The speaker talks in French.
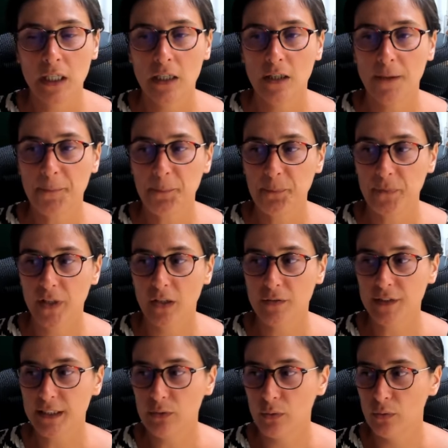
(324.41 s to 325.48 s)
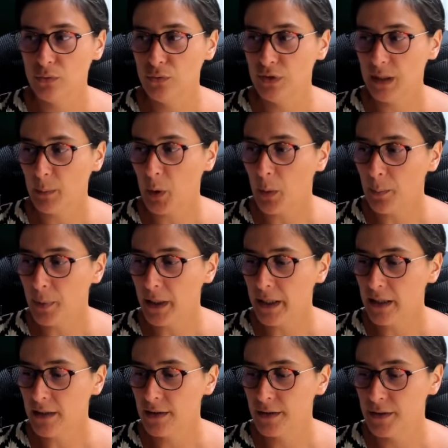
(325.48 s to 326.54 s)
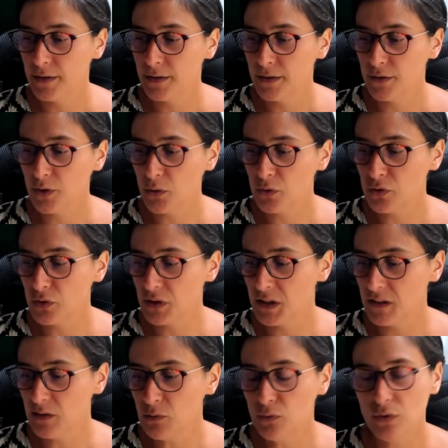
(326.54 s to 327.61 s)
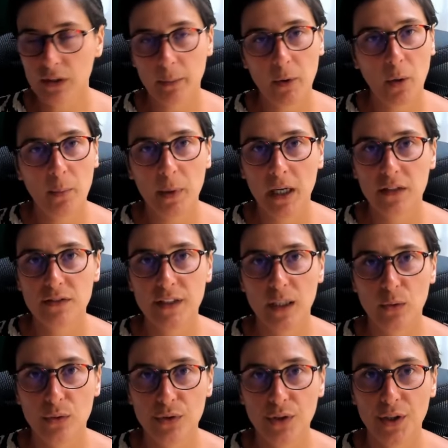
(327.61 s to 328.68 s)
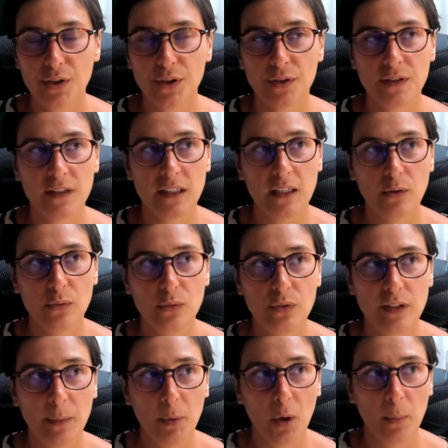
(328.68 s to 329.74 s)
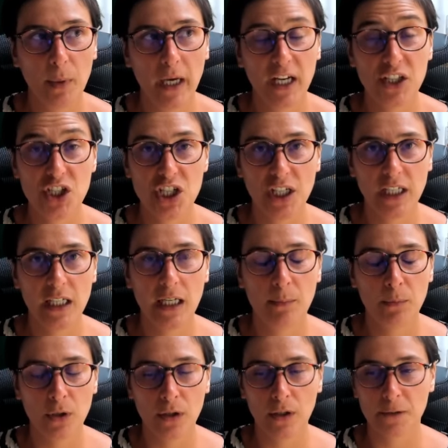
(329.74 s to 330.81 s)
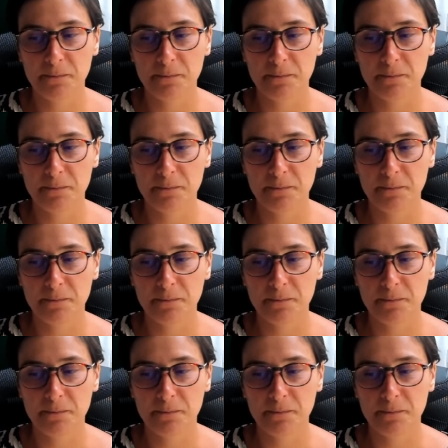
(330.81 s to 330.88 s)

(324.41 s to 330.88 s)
Euh, en fait, on ne nous apprend pas, dans nos sociétés, on ne nous apprend pas à faire le deuil, c'est-à-dire qu'on ne nous apprend pas à gérer la mort.